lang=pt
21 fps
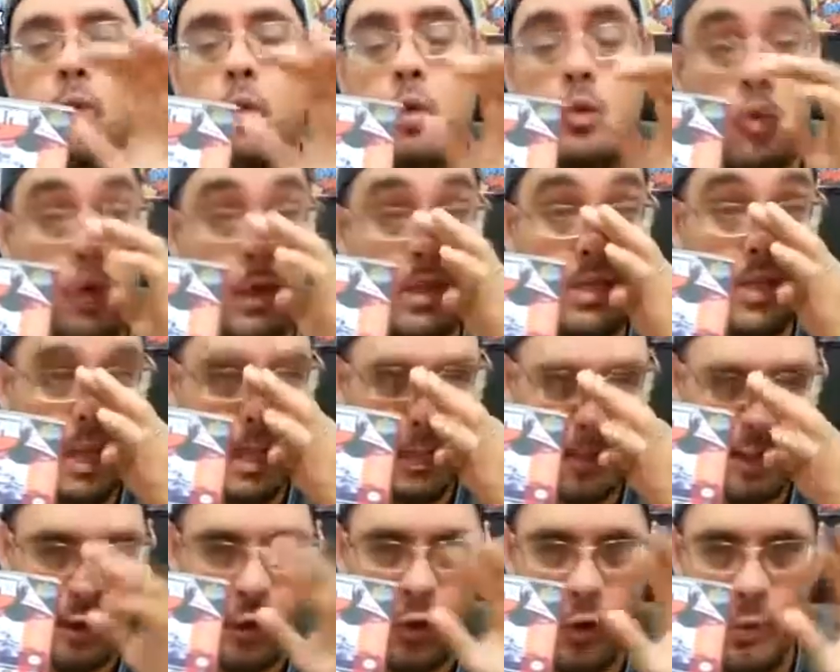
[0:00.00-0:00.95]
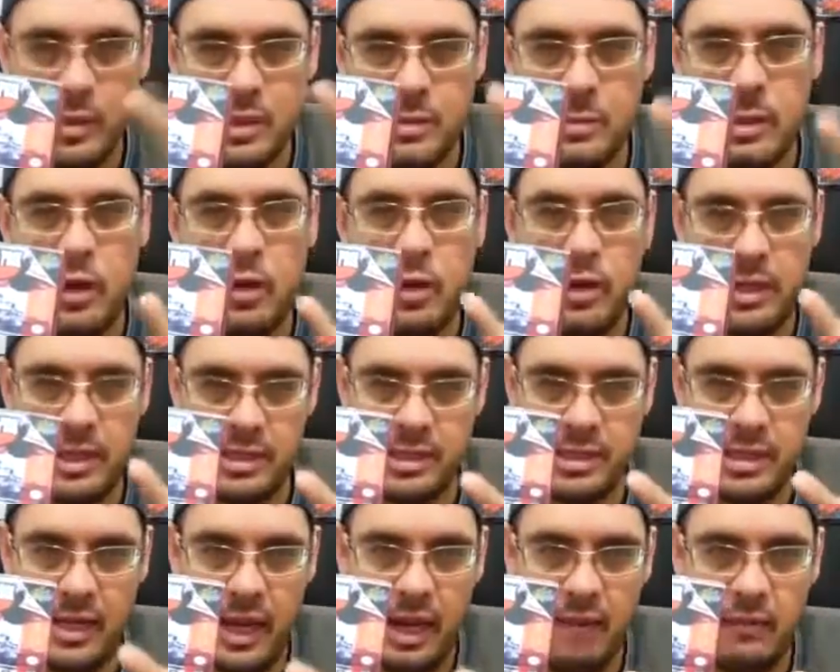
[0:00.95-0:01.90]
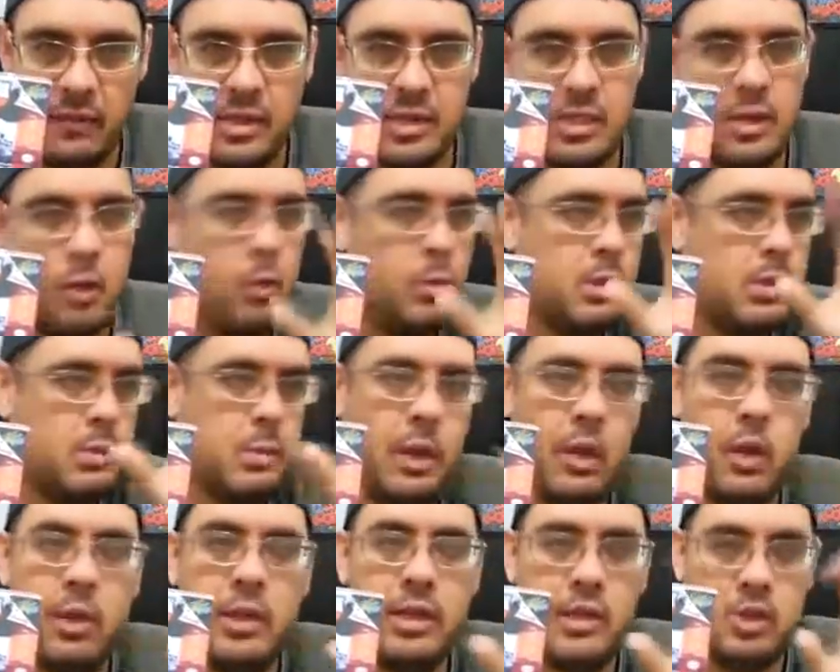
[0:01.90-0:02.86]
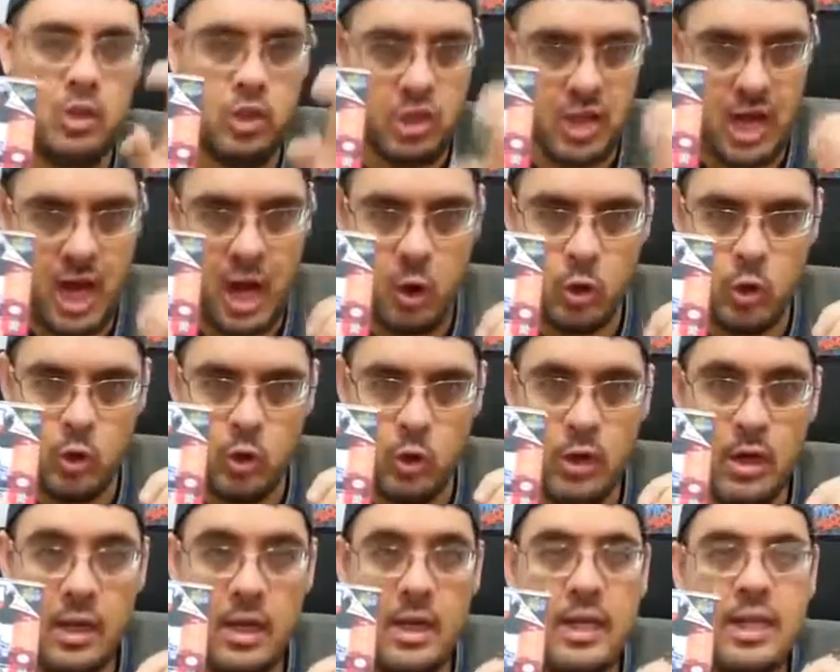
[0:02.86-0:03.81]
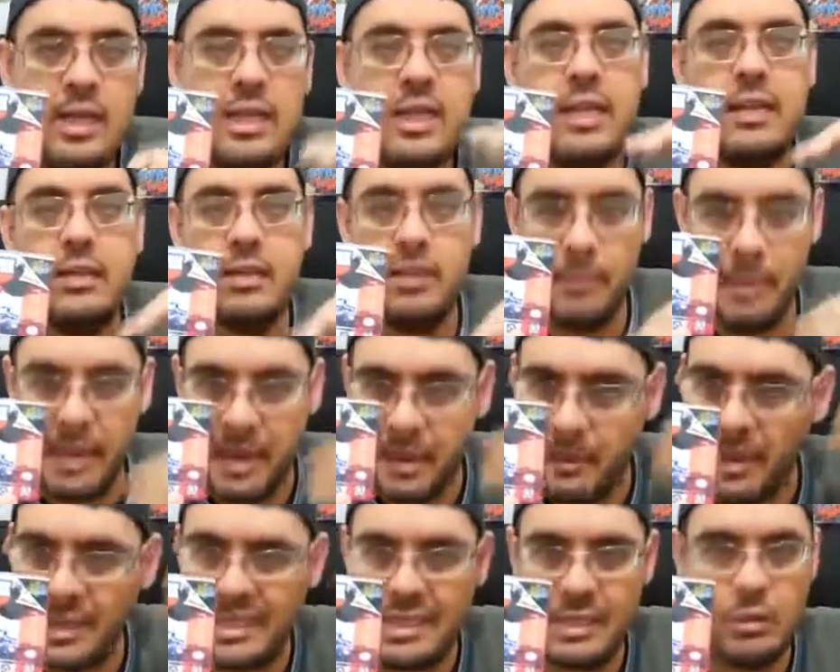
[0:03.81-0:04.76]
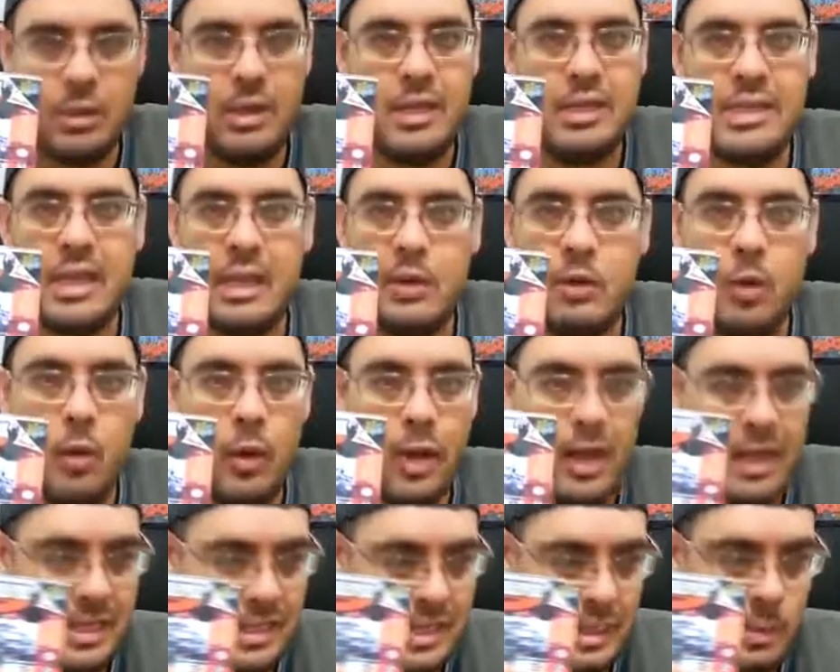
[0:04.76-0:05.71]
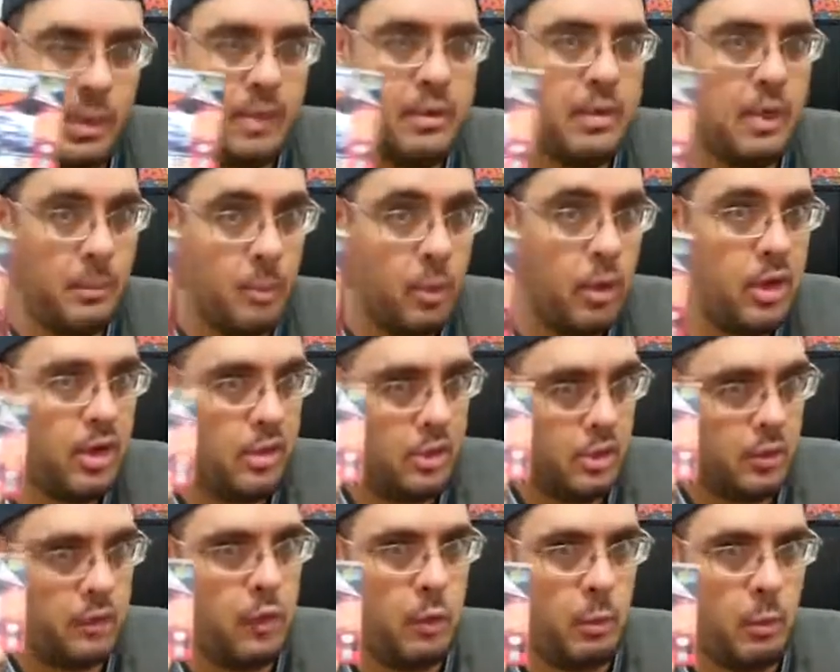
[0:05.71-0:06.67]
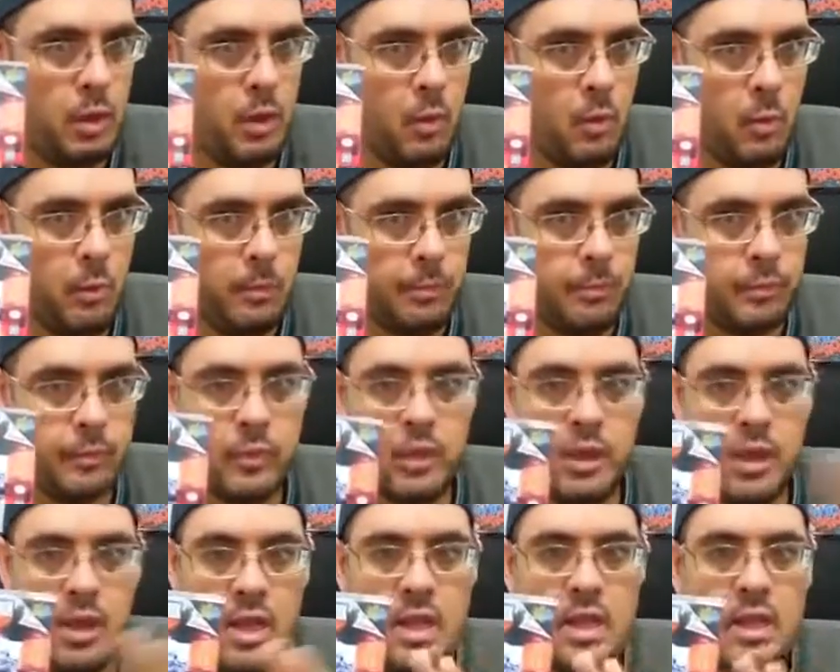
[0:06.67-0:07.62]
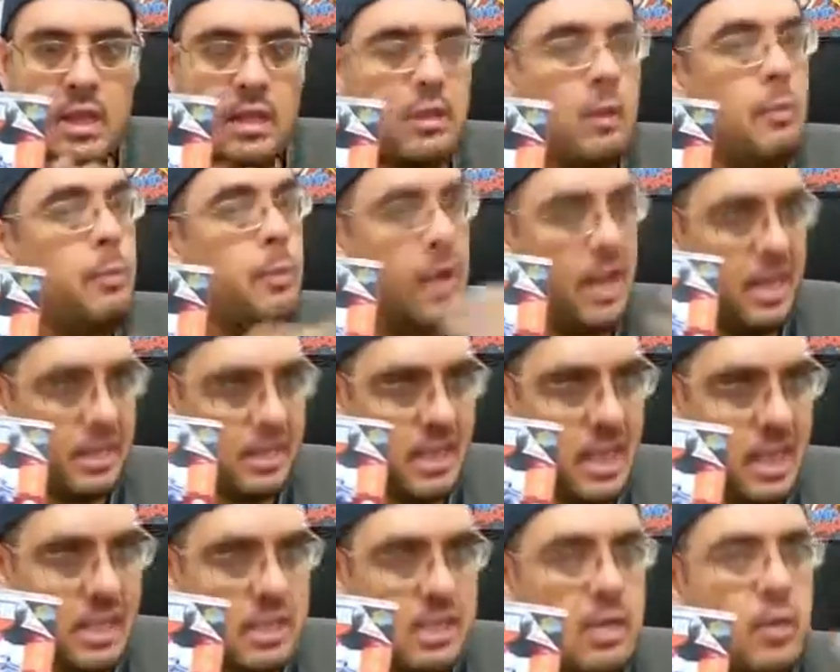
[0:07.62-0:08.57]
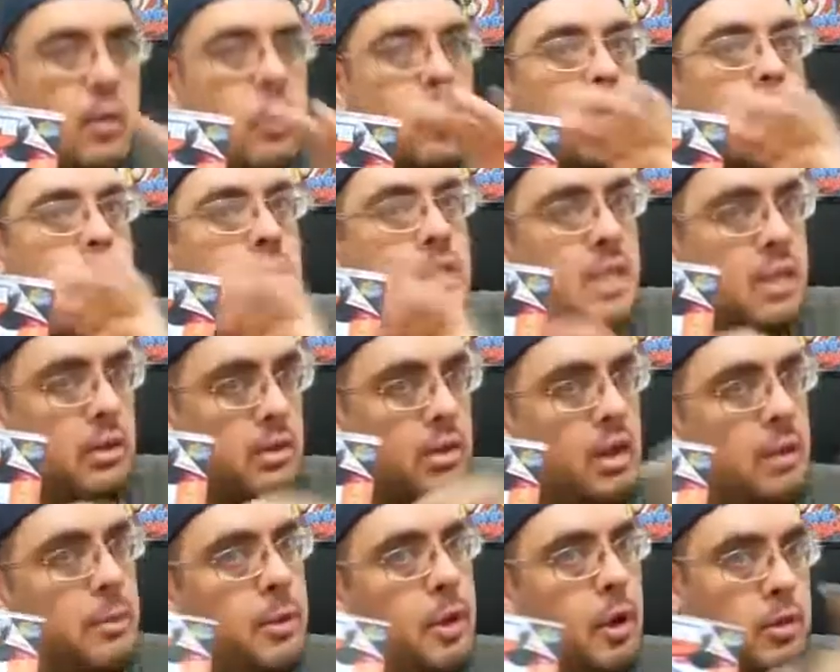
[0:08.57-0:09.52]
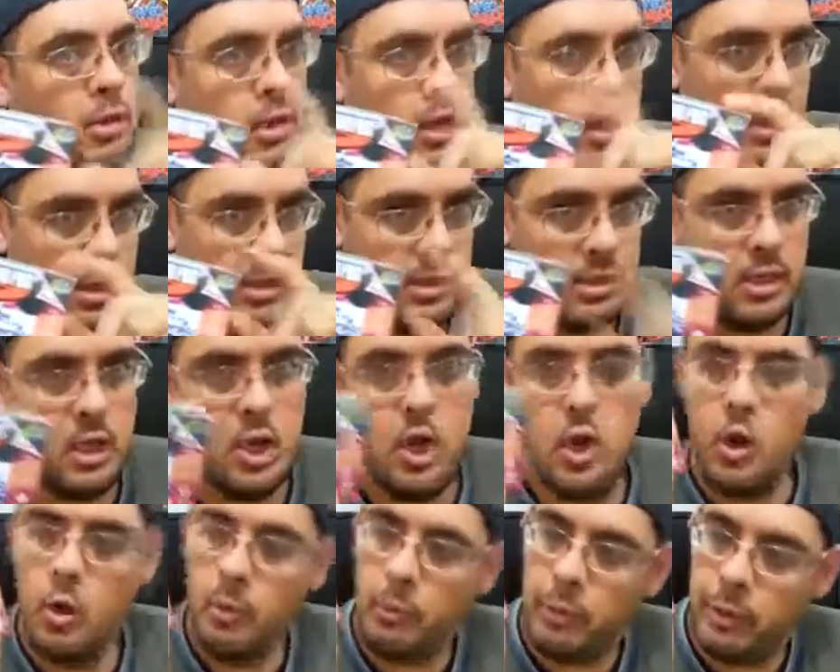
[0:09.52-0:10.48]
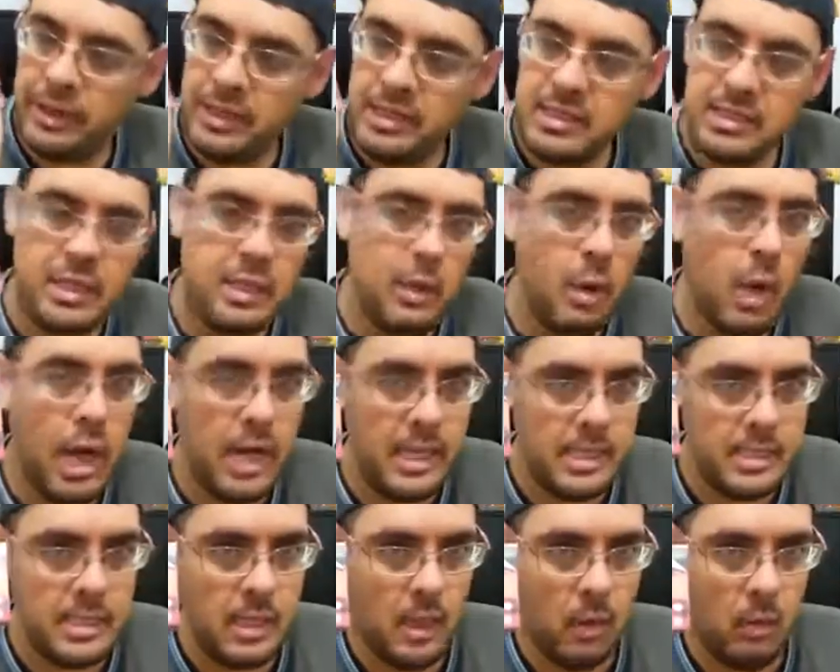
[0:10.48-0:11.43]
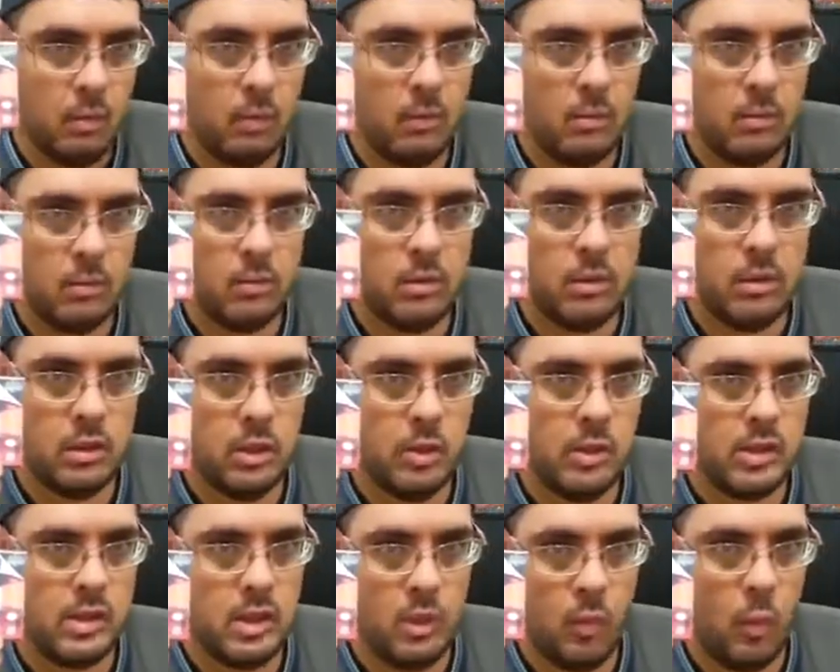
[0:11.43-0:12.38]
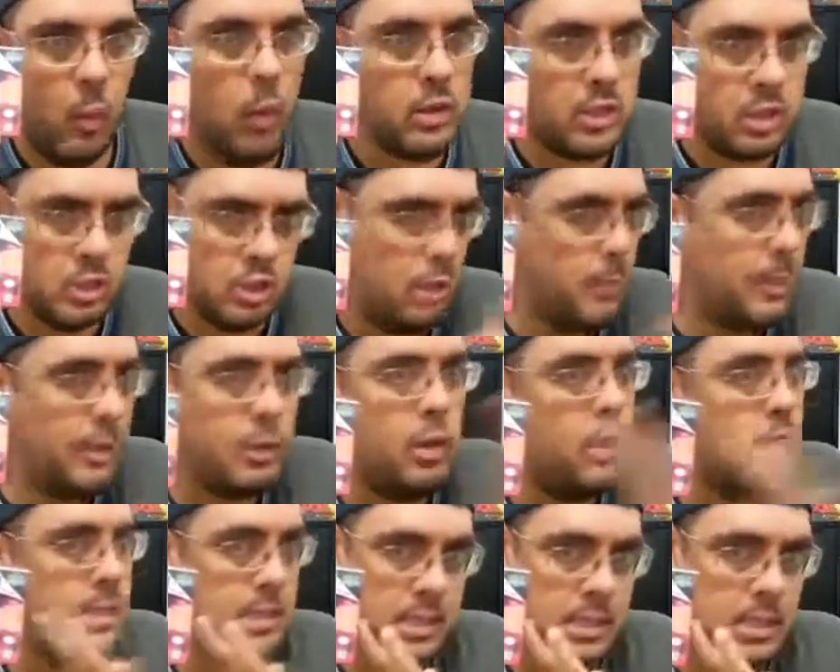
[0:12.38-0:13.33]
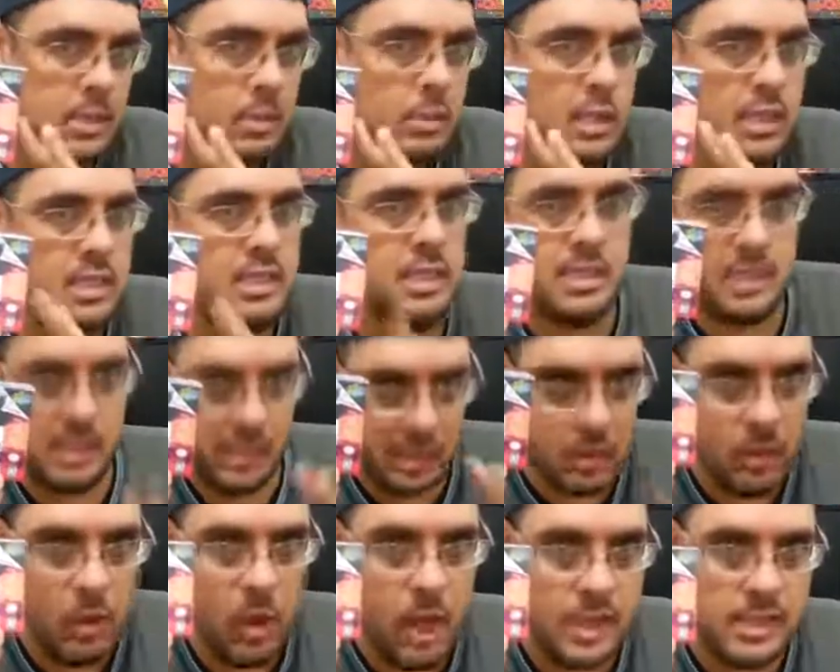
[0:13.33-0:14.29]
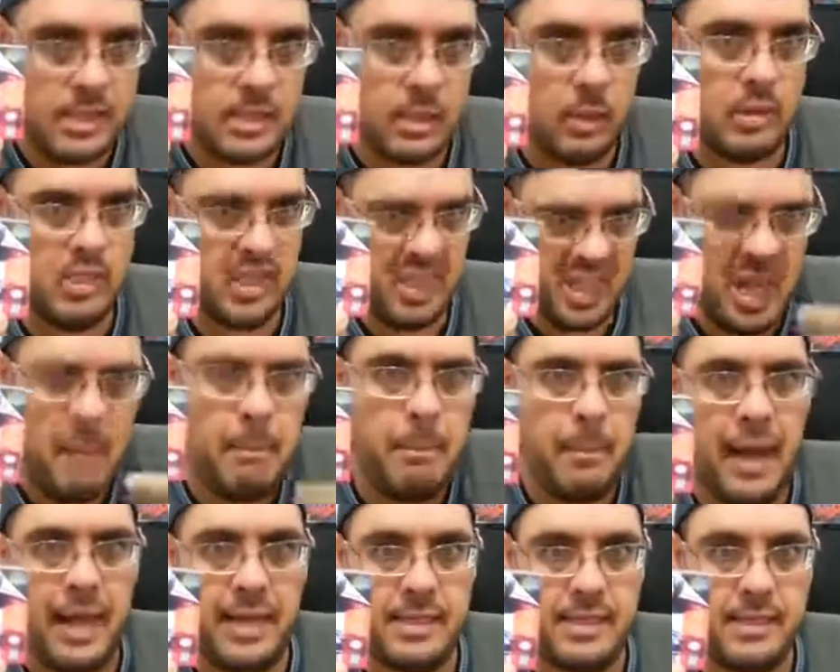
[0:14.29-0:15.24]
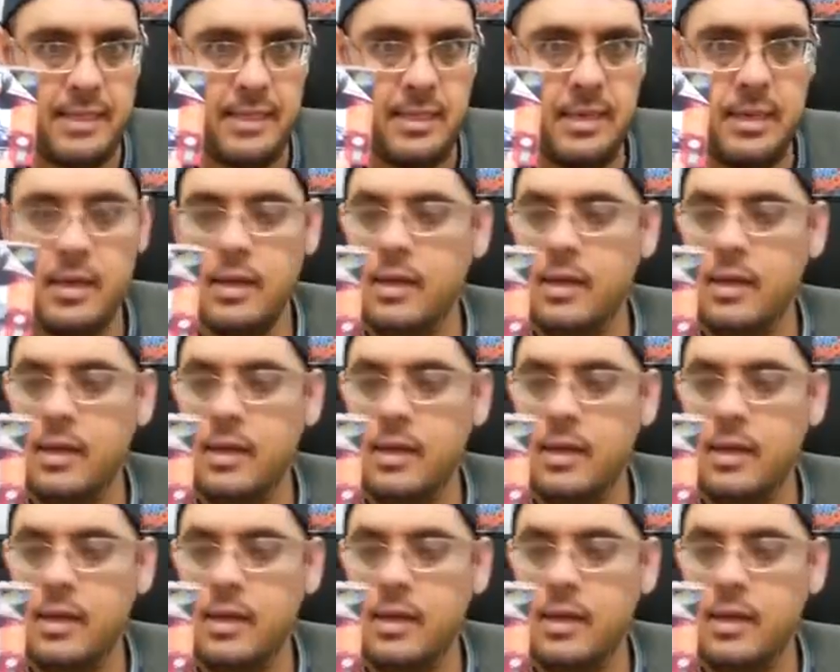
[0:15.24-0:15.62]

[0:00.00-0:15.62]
O 2 ele tem algumas melhorias gráficas, algumas melhorias de áudio e ele também é mais atualizado com relação à temporada de Fórmula 1. Então por essa razão eu considero que ele é melhor que esse. Porém esse aqui é o raizão, entendeu? Esse, o outro é só uma atualização desse, esse aqui que é o raizão, esse aqui é a base.